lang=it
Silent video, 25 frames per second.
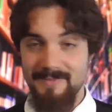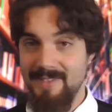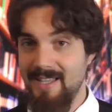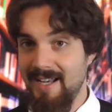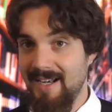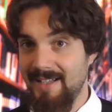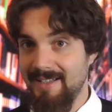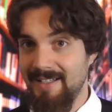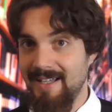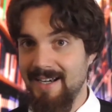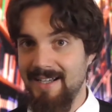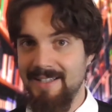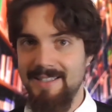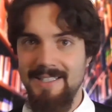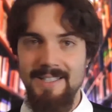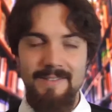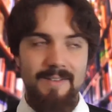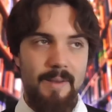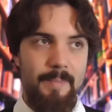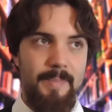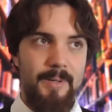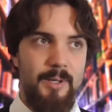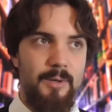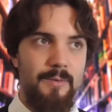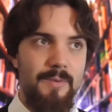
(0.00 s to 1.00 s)
della
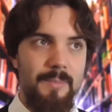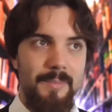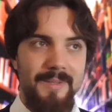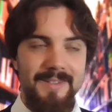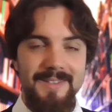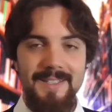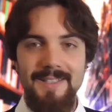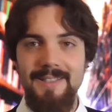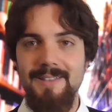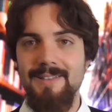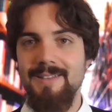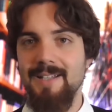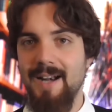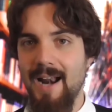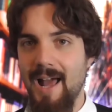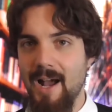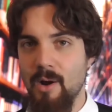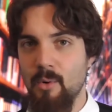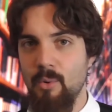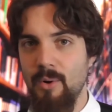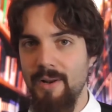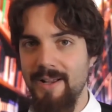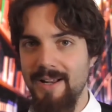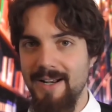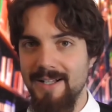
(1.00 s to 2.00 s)
narrativa, perché ovviamente
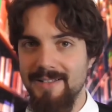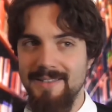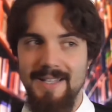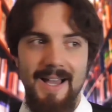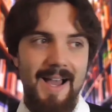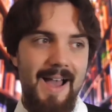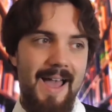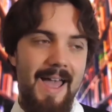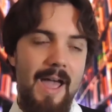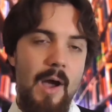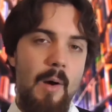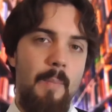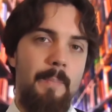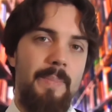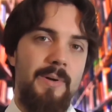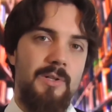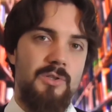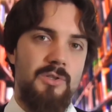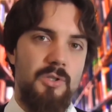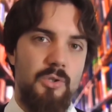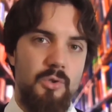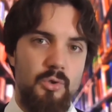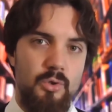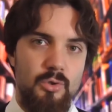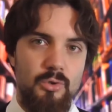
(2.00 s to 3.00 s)
Dracula in realtà è un
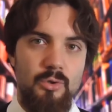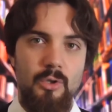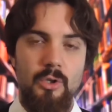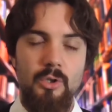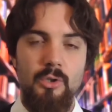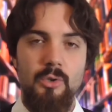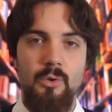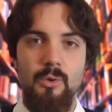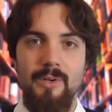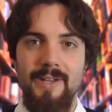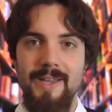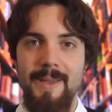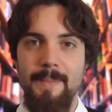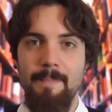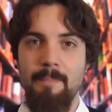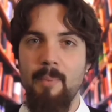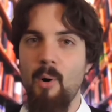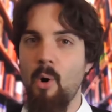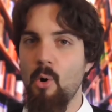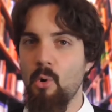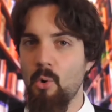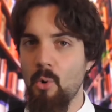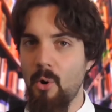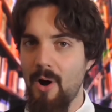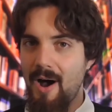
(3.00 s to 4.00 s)
personaggio storico che
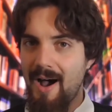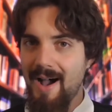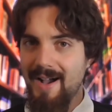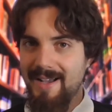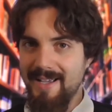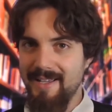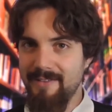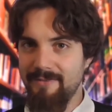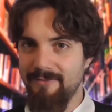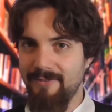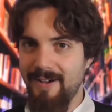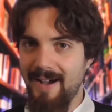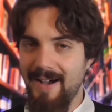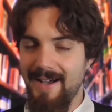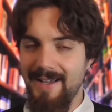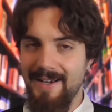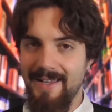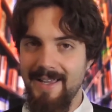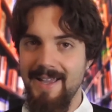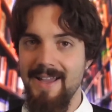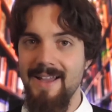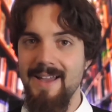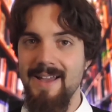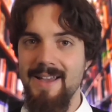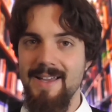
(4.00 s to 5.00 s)
poco ha a che
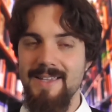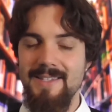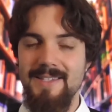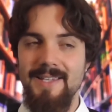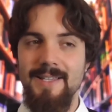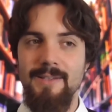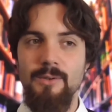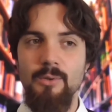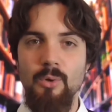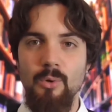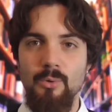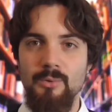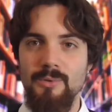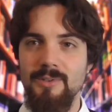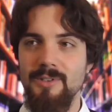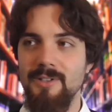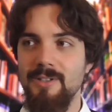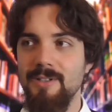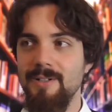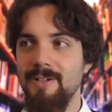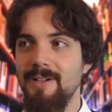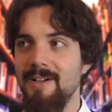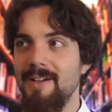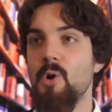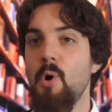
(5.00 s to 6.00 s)
fare se
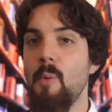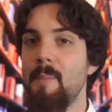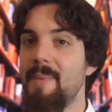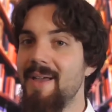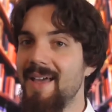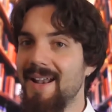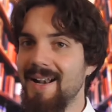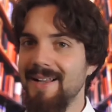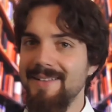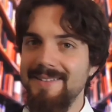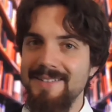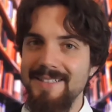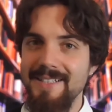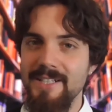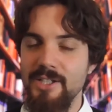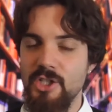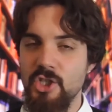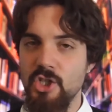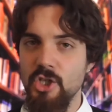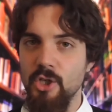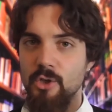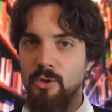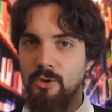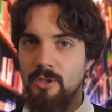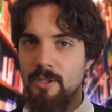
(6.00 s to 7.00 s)
non come
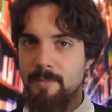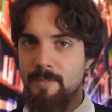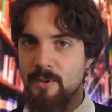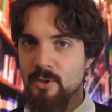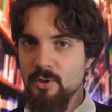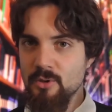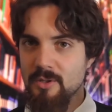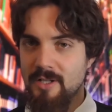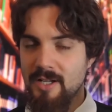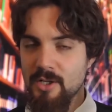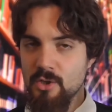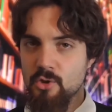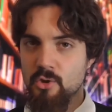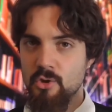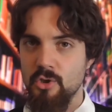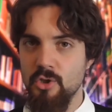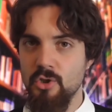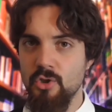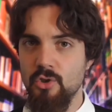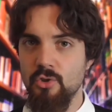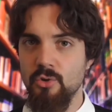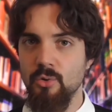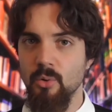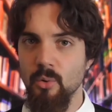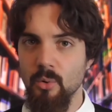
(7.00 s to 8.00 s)
radici con il personaggio di
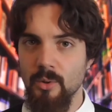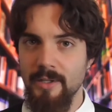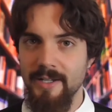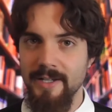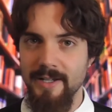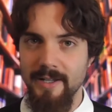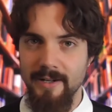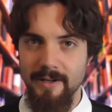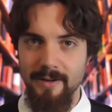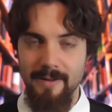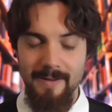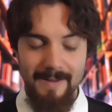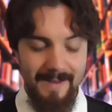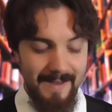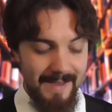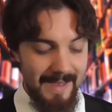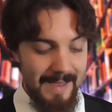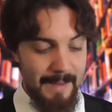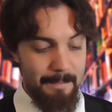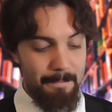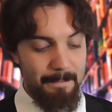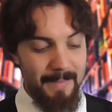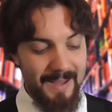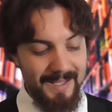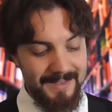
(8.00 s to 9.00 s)
Stoker.
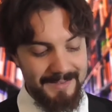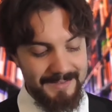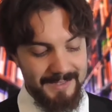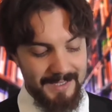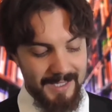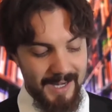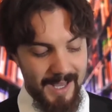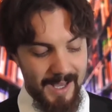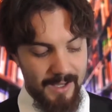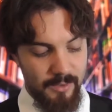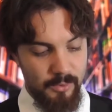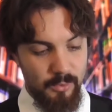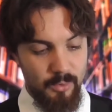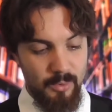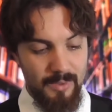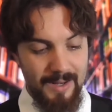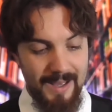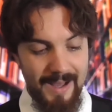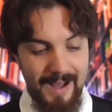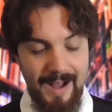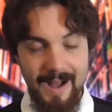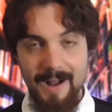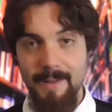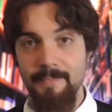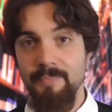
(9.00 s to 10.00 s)
Ma
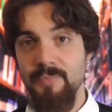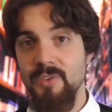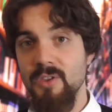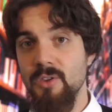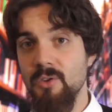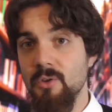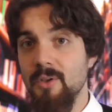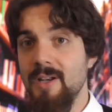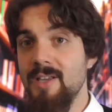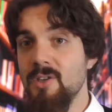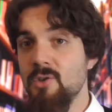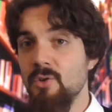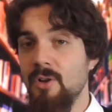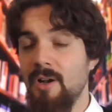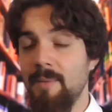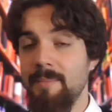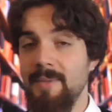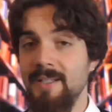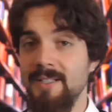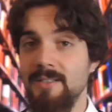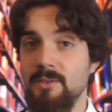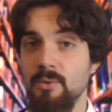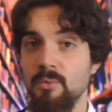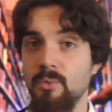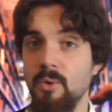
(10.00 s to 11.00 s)
Dracula non è
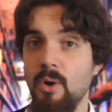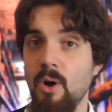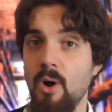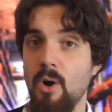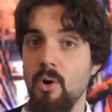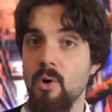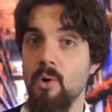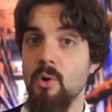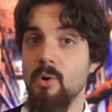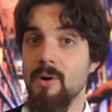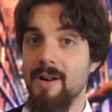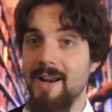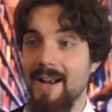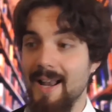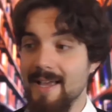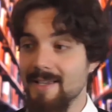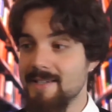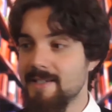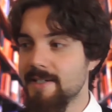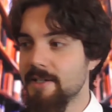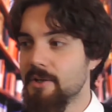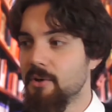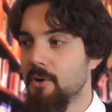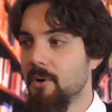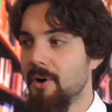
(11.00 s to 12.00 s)
solamente un horror
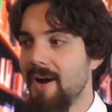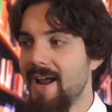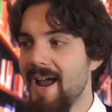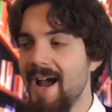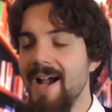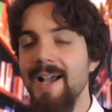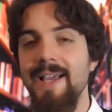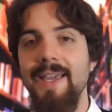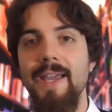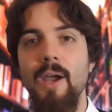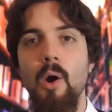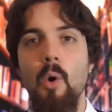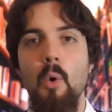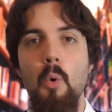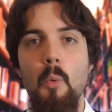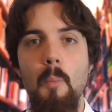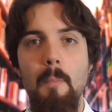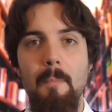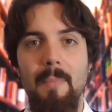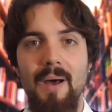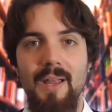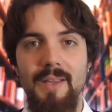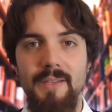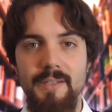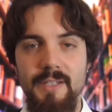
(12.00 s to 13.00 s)
classico, è anche
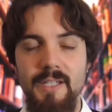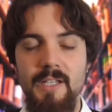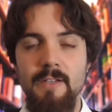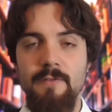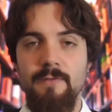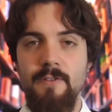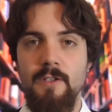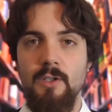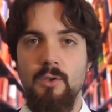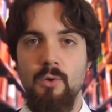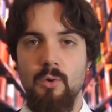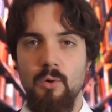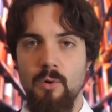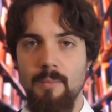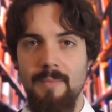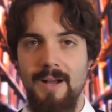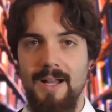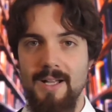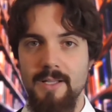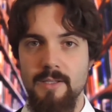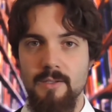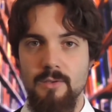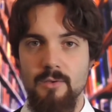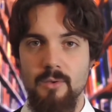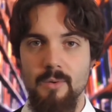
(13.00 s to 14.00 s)
un magnifico
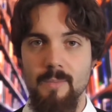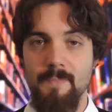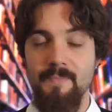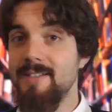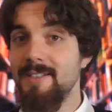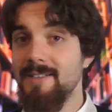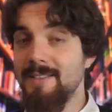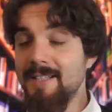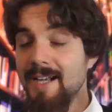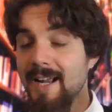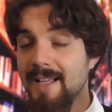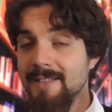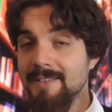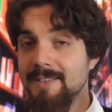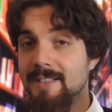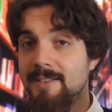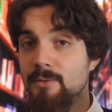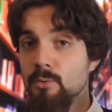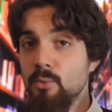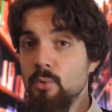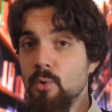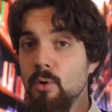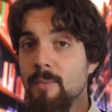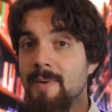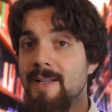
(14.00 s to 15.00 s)
romanzo. Si tratta
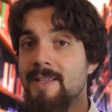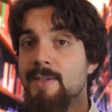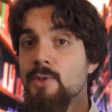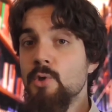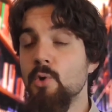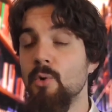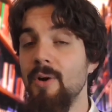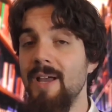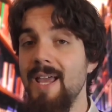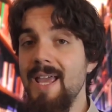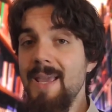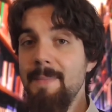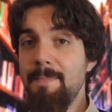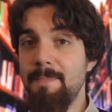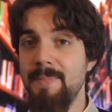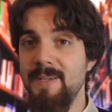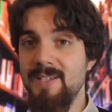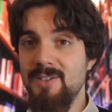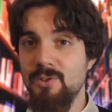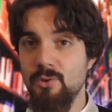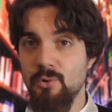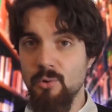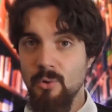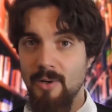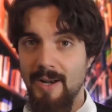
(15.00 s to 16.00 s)
di un romanzo
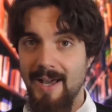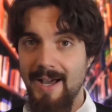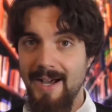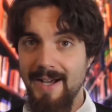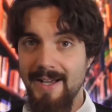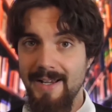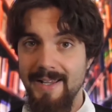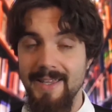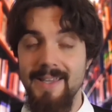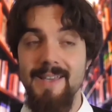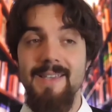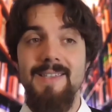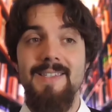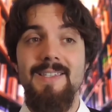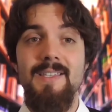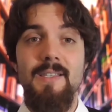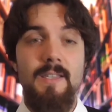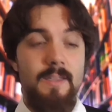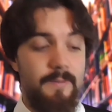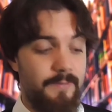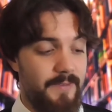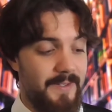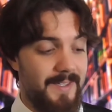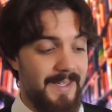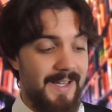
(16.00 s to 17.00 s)
epistolare,
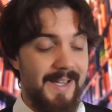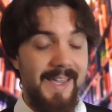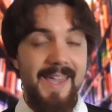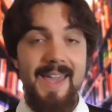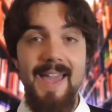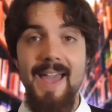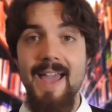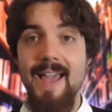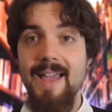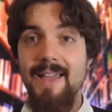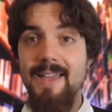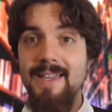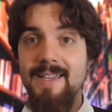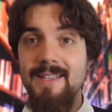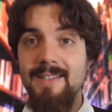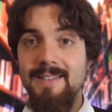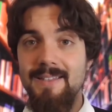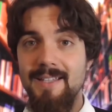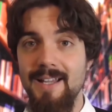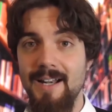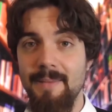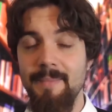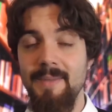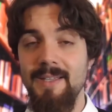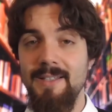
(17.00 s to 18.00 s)
significa che è
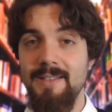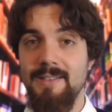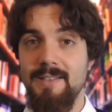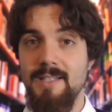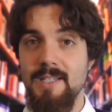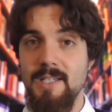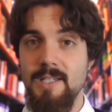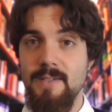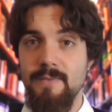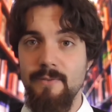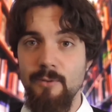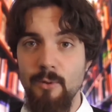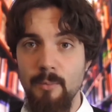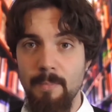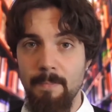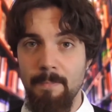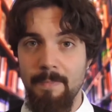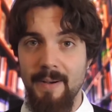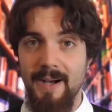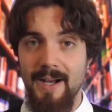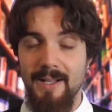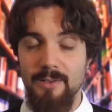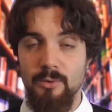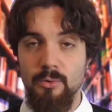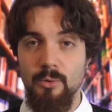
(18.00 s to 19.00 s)
interamente
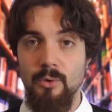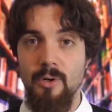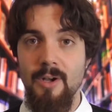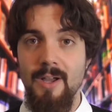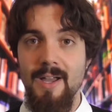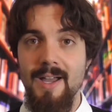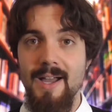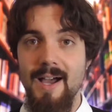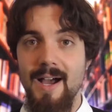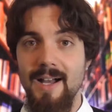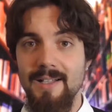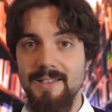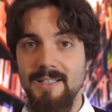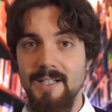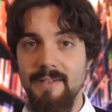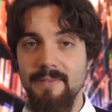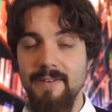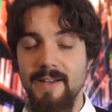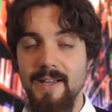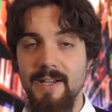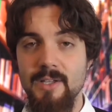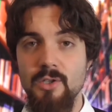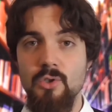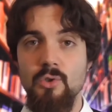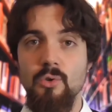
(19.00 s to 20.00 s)
sviluppato
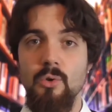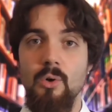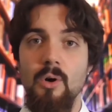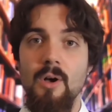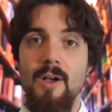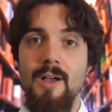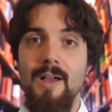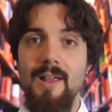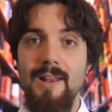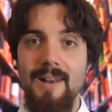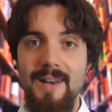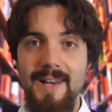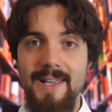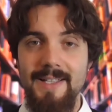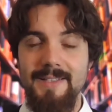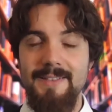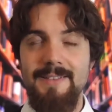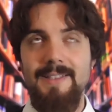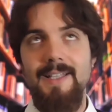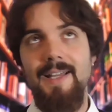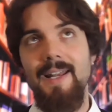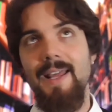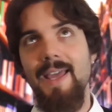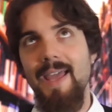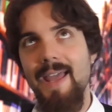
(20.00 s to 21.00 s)
attraverso
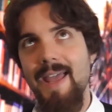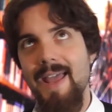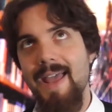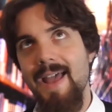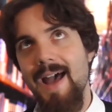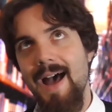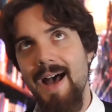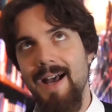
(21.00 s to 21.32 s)
lettere e